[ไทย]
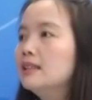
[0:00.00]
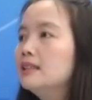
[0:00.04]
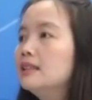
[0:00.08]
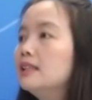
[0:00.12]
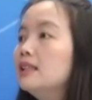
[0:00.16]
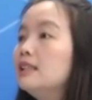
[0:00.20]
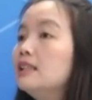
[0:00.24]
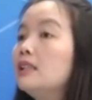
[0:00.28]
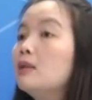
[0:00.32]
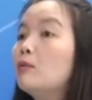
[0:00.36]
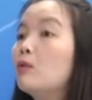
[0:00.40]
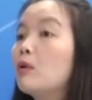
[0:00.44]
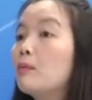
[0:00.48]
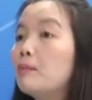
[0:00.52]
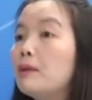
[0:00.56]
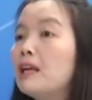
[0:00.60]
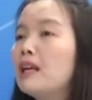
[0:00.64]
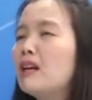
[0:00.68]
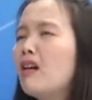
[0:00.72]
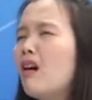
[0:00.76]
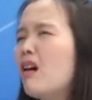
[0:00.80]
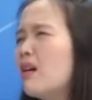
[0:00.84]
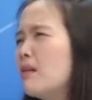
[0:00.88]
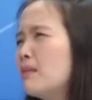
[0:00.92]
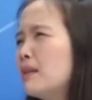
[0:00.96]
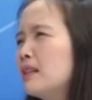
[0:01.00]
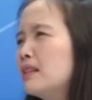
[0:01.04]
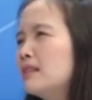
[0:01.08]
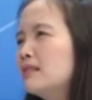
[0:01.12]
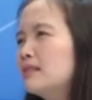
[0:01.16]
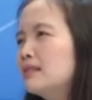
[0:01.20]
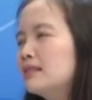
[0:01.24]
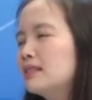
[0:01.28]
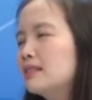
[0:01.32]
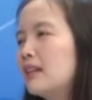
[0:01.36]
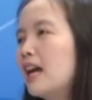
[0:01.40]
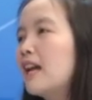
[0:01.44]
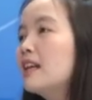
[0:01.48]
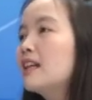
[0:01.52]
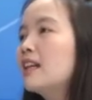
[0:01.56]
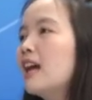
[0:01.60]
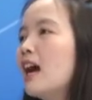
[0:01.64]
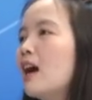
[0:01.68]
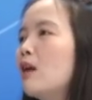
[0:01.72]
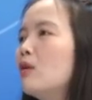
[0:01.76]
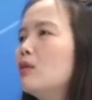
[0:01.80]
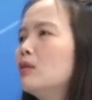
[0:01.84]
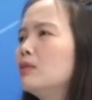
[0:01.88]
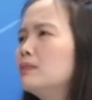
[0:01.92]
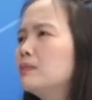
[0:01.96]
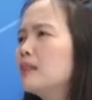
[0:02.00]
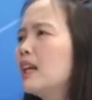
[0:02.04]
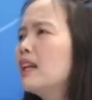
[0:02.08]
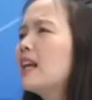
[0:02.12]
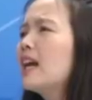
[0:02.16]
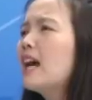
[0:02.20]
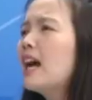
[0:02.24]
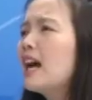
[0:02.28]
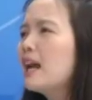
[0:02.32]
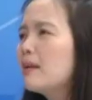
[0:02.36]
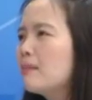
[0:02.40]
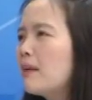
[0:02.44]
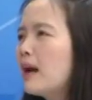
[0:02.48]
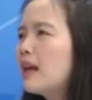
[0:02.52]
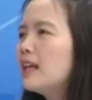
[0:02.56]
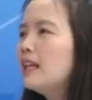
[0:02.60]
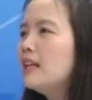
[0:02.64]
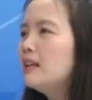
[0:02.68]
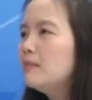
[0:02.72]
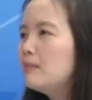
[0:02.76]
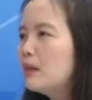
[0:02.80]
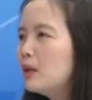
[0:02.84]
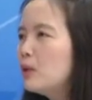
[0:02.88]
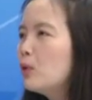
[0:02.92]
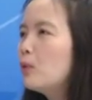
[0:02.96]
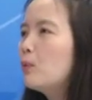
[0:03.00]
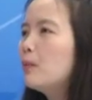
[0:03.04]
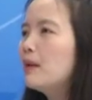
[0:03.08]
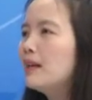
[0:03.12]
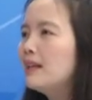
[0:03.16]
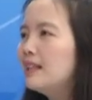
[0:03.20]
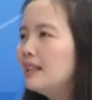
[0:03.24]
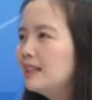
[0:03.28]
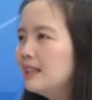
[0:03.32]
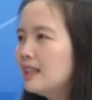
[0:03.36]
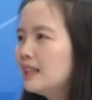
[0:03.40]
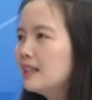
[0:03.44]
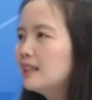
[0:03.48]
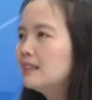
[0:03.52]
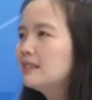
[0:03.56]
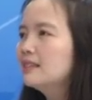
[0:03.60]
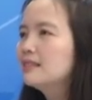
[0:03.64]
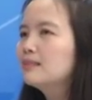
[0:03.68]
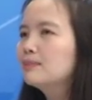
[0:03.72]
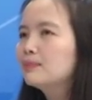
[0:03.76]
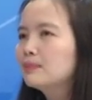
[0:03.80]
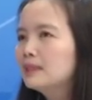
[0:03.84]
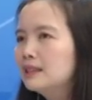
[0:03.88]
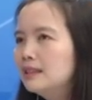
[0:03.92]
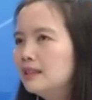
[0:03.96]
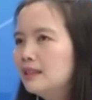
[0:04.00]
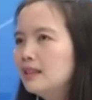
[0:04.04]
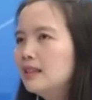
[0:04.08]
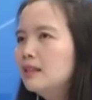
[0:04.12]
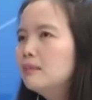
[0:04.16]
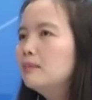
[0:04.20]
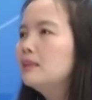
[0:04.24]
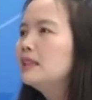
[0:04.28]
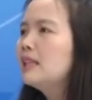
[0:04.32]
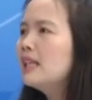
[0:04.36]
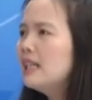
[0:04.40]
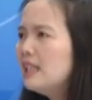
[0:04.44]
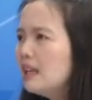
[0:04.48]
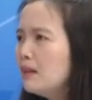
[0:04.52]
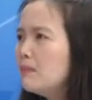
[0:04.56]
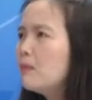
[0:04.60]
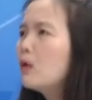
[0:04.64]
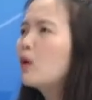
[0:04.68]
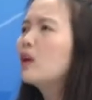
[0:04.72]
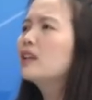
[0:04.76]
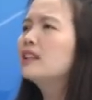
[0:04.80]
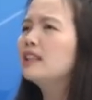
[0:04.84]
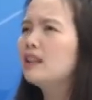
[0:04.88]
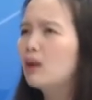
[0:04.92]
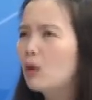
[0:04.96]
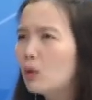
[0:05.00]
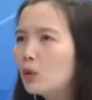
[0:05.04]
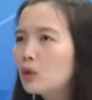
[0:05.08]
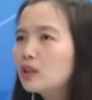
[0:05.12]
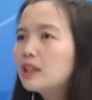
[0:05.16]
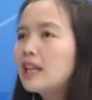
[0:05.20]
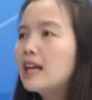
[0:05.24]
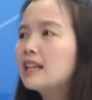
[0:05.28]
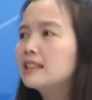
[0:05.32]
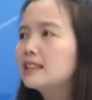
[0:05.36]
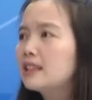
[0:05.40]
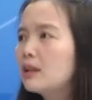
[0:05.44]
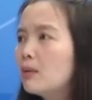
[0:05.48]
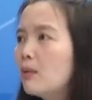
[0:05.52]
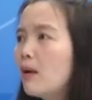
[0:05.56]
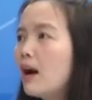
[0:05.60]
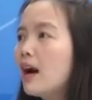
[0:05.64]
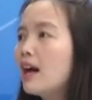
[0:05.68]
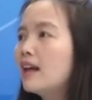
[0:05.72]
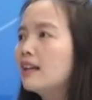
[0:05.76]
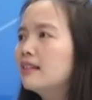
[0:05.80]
40 กว่าปีก่อนมันการเข้าธนาคารพาณิชย์ มันดูเป็นเรื่องไม่ใช่เรื่องปกติของคนต่างจังหวัด